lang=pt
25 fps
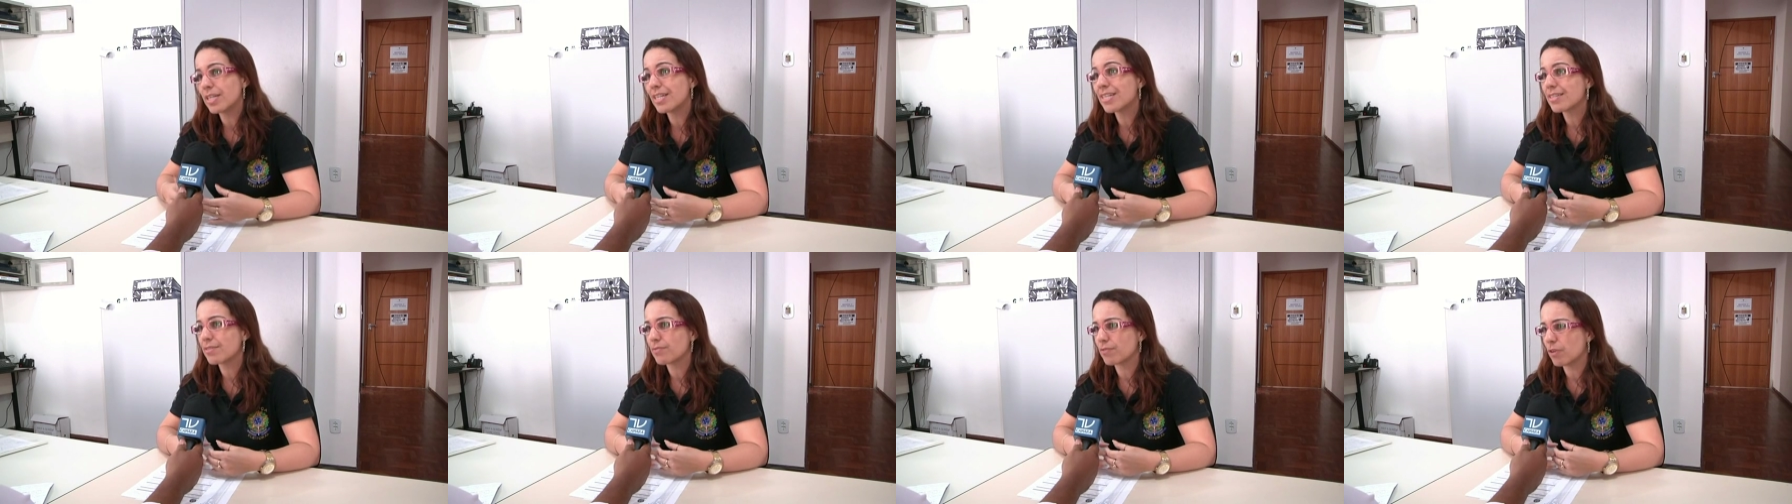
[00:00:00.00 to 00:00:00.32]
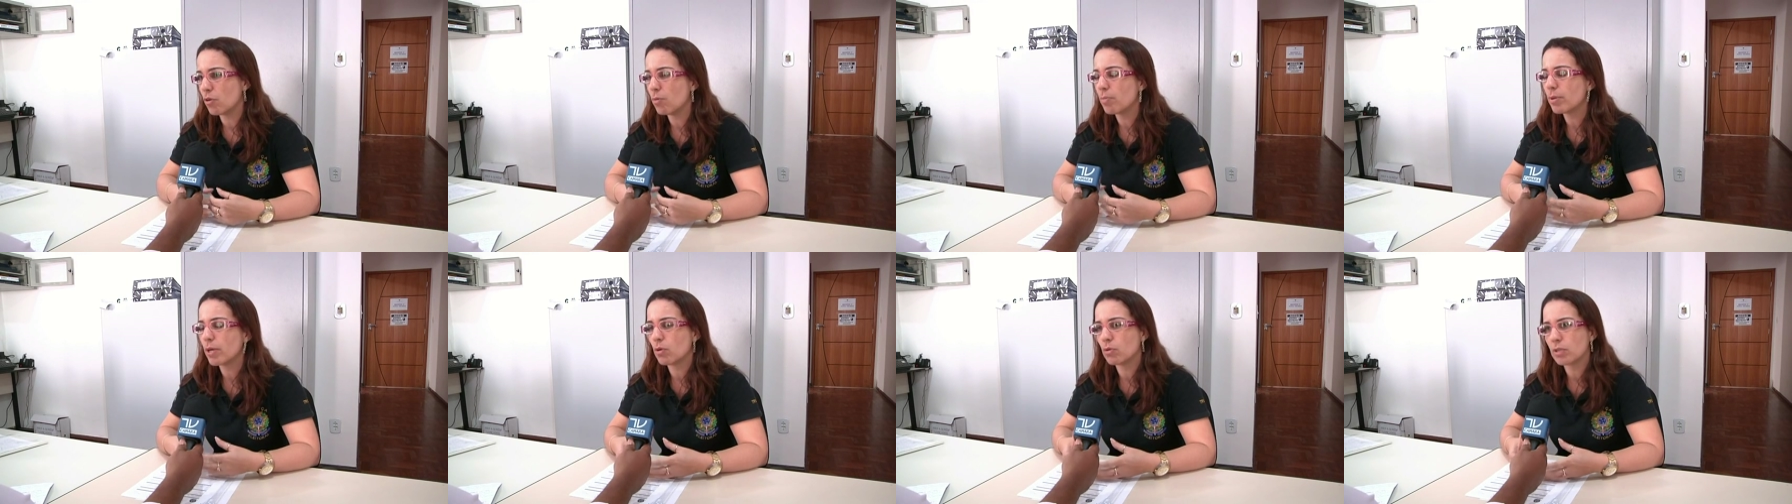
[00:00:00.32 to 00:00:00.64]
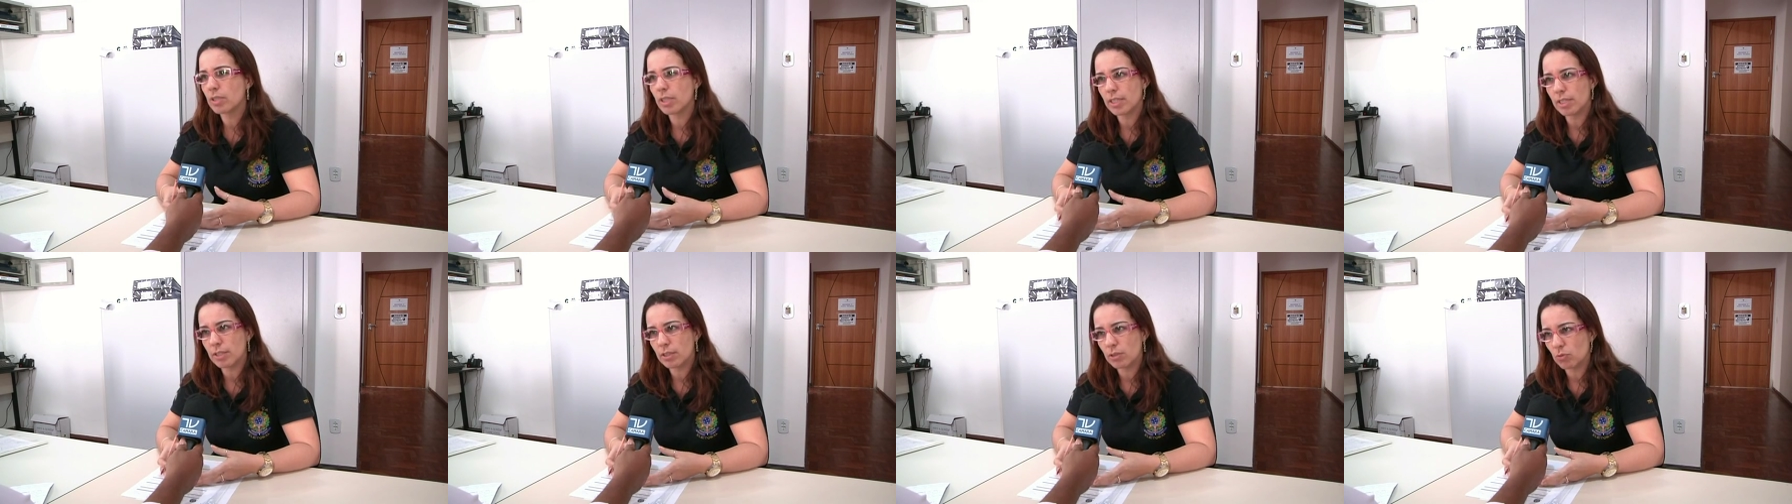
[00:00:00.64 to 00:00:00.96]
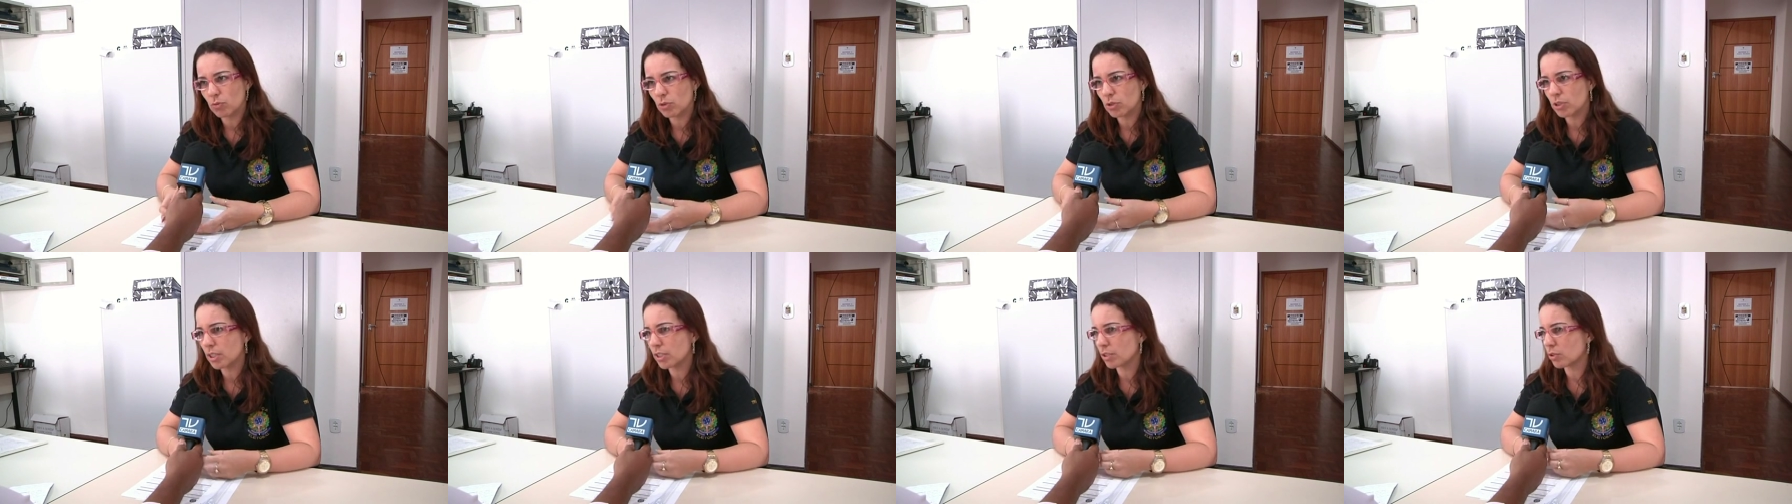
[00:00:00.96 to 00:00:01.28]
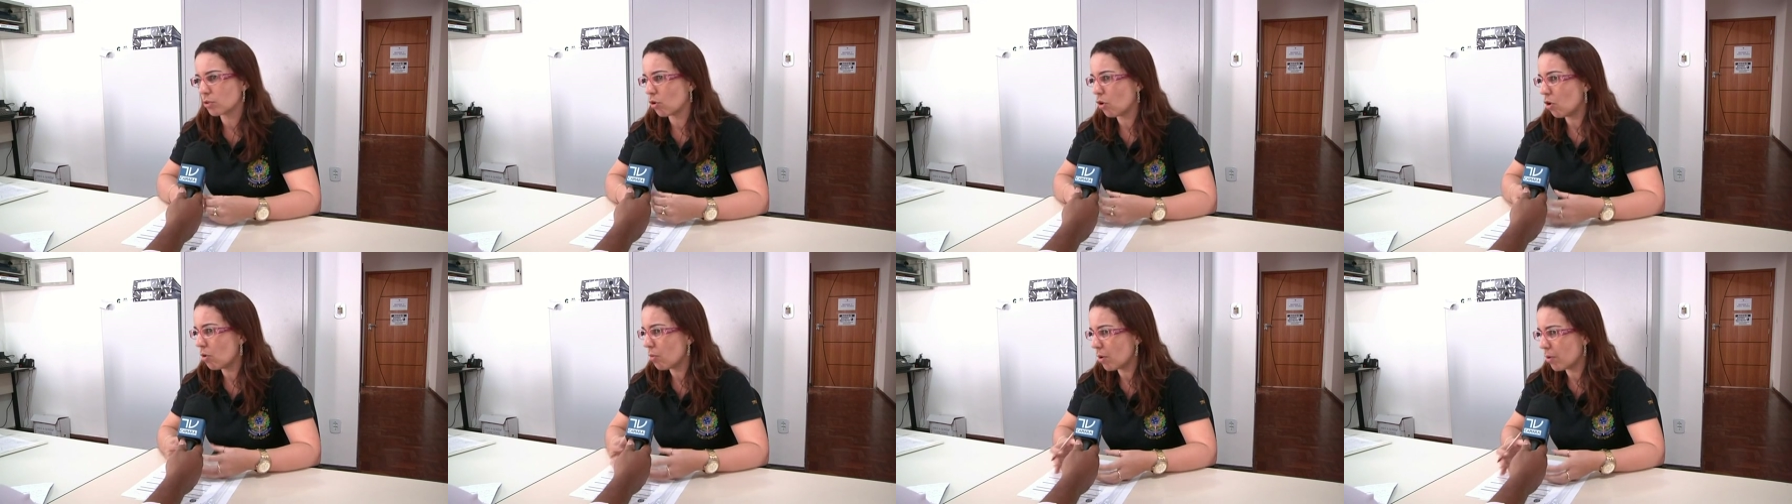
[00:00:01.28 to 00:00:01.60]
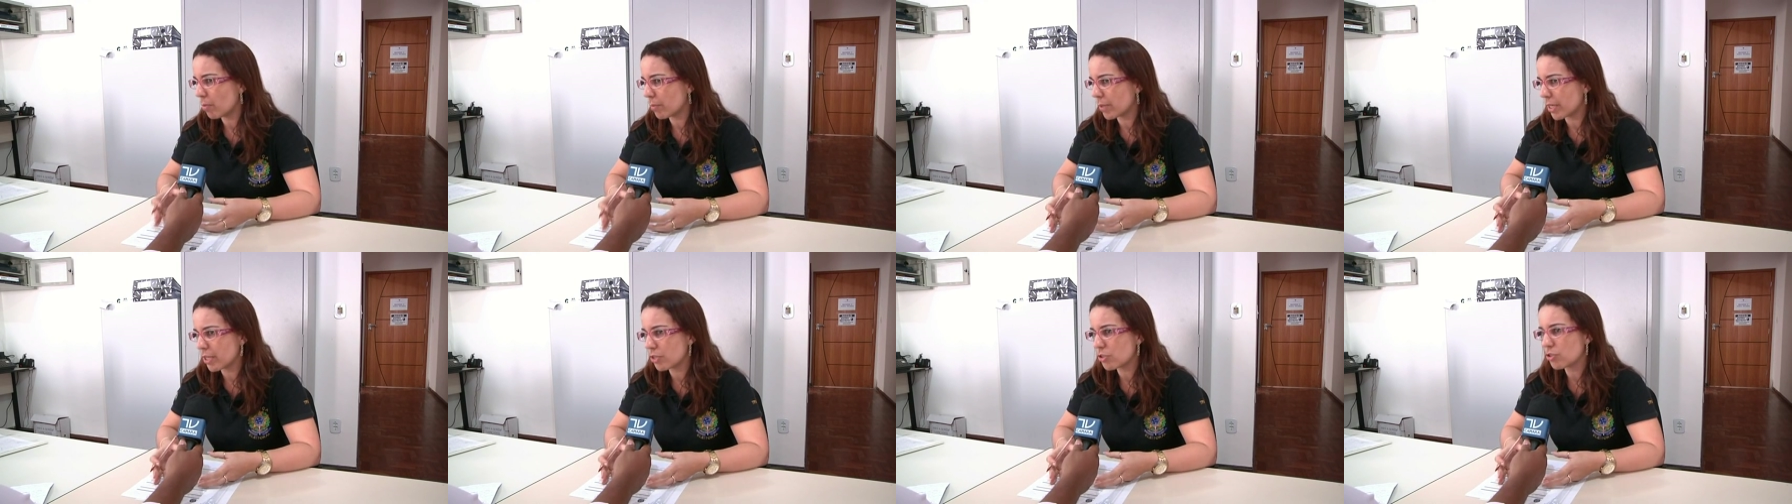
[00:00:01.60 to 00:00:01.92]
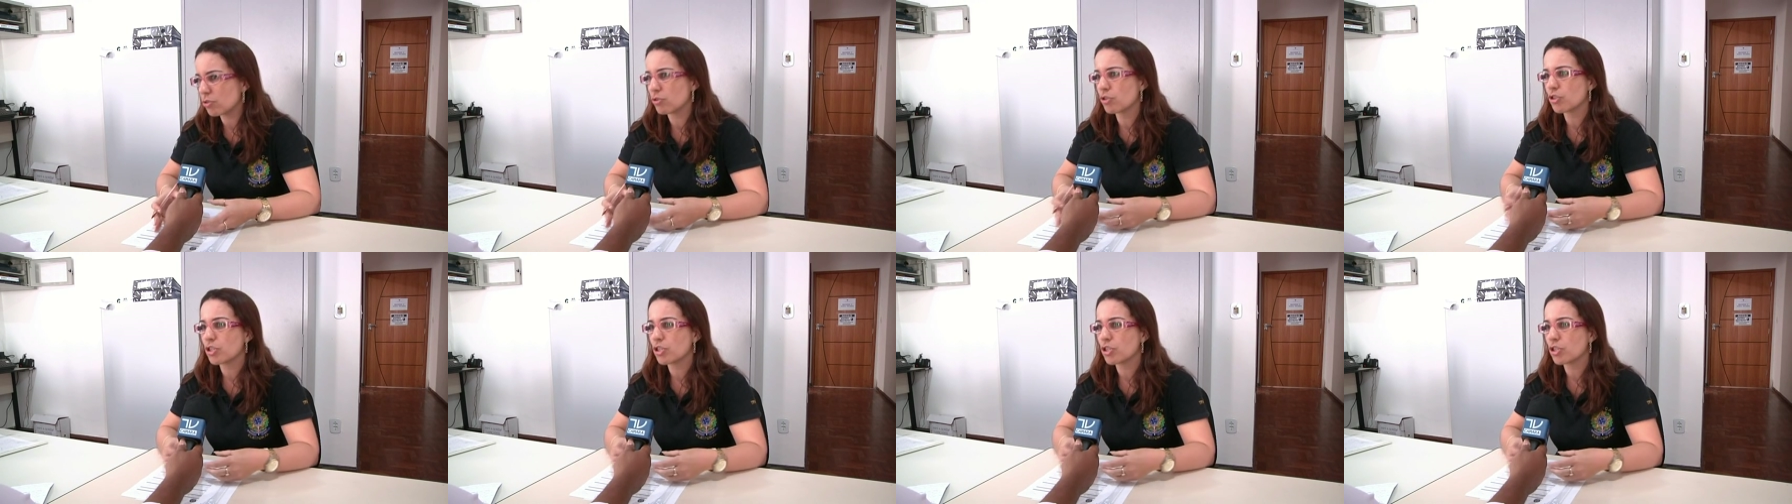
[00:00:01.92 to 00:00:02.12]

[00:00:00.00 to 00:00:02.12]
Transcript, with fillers: eles vão para a urna eletrônica normalmente.